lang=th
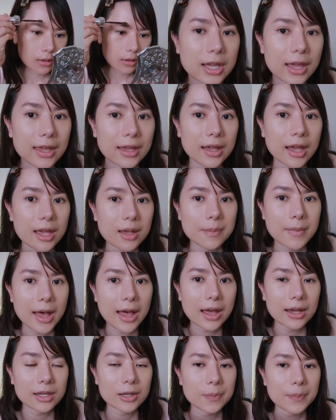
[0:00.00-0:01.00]
ใช้ง่าย
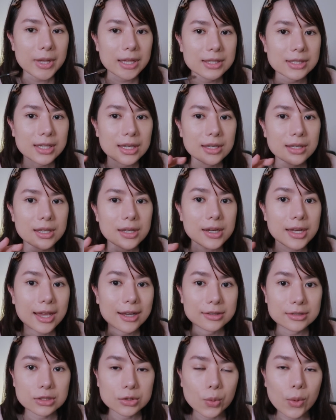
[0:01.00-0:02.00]
มากแล้วเป็นเส้นที่เรีย
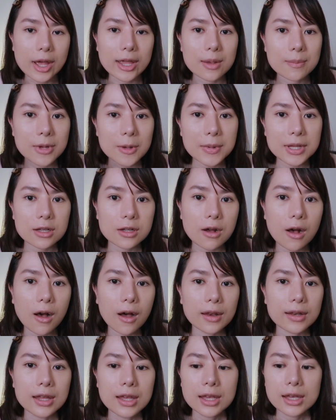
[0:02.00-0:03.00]
งสวยไม่เป็นก้อ
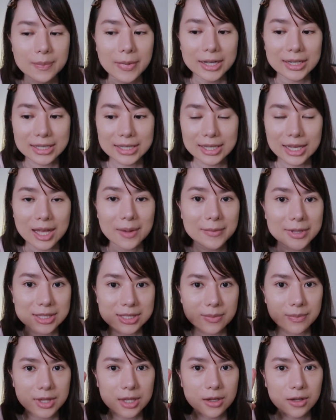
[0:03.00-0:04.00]
นหรือบางทีถ้ามัน
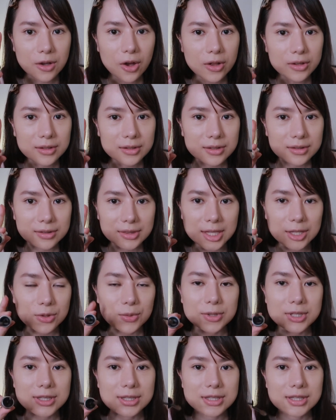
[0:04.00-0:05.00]
จะมีก้อนติดอ
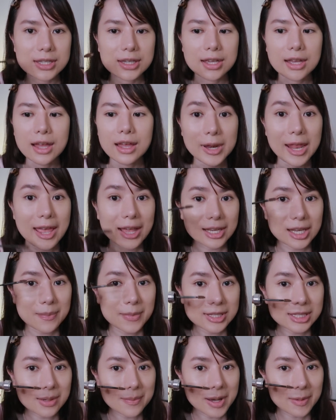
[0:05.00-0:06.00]
ยู่จริงๆอะแปรงนี่
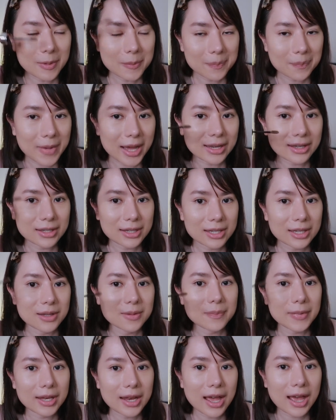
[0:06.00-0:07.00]
มันสามารถแบบปัดทิ้ง
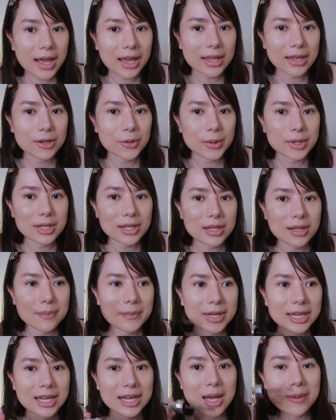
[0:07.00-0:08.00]
ไปได้โดยที่
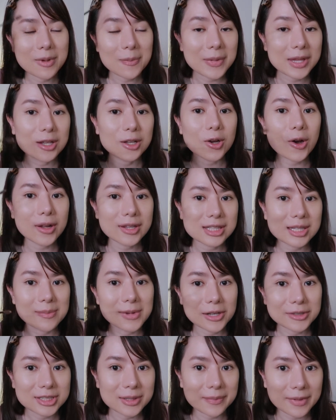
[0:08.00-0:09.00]
ไม่ได้ทำให้เป็นก้อนซ้ำ
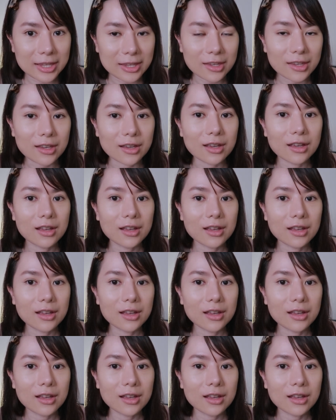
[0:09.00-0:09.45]
แล้วซ้ำอีก